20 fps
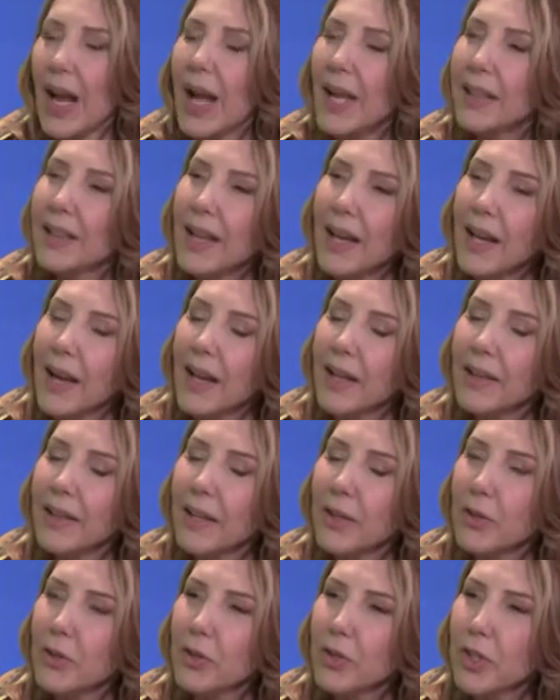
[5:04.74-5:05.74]
Antes la gente
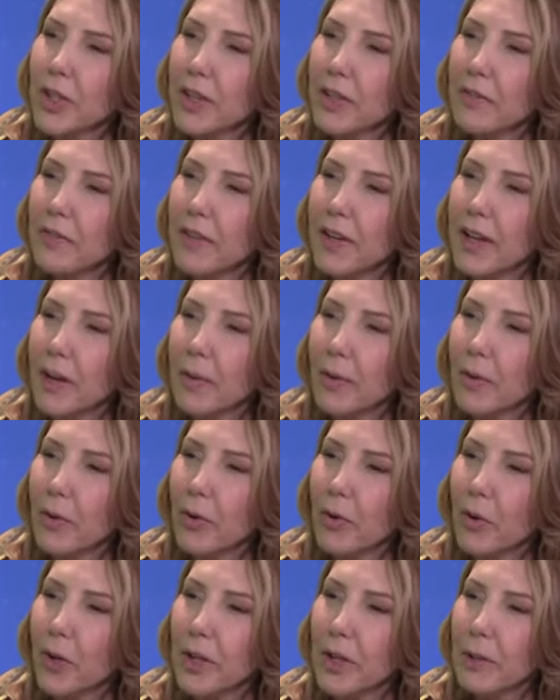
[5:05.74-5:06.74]
no se identificaba con
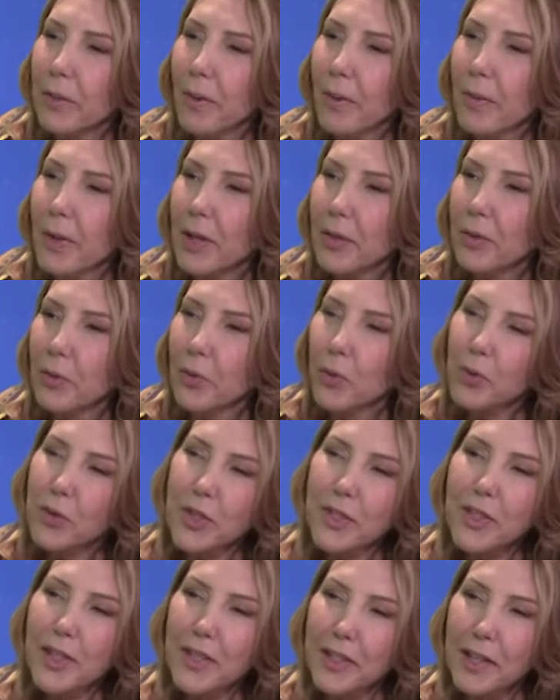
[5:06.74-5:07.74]
lo que estaba viendo y no se
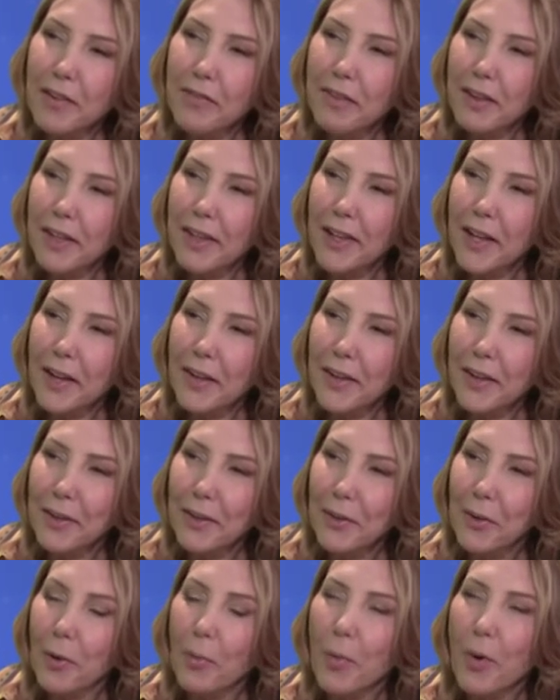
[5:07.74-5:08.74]
sentía afectada.
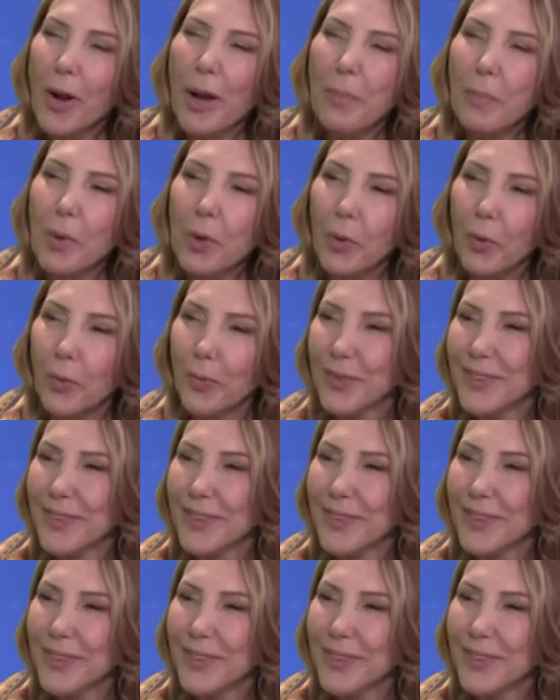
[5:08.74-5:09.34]
¿Cómo cambió?